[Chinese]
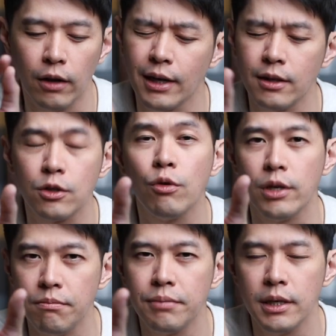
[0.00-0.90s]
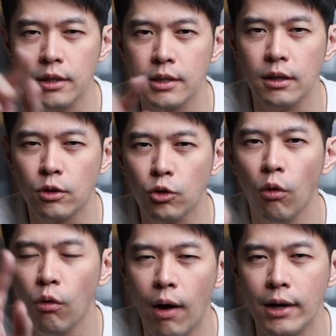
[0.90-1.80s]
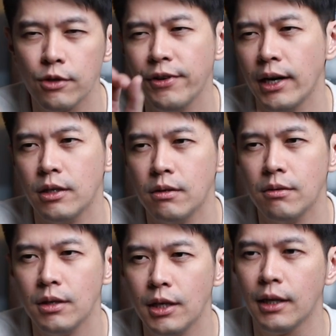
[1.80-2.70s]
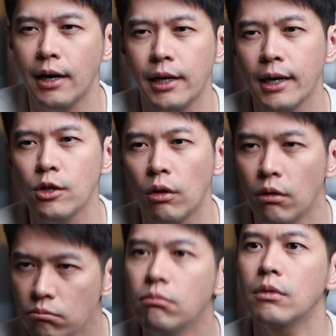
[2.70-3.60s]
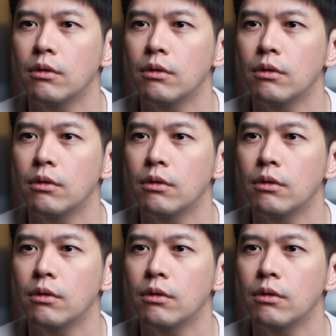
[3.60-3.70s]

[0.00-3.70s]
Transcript: 然后当然，透过影片的这个动画，就非常的让你看就懂。嗯，